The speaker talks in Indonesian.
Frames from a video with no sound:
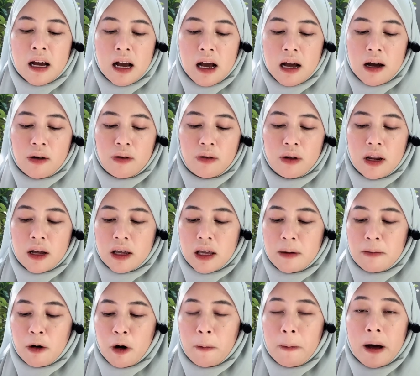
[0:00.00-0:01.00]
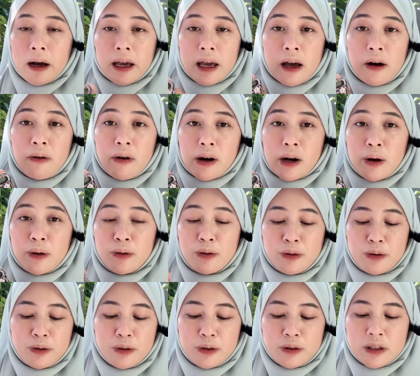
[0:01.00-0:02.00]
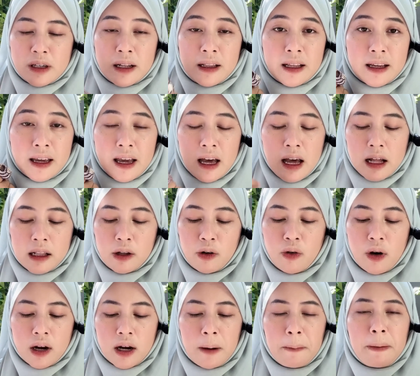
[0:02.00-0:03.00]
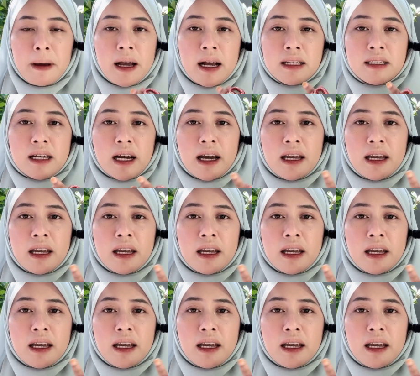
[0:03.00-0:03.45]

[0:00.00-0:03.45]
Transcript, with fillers: aku lagi mau pakai yang warna ungu cantik ya atau warna pink aja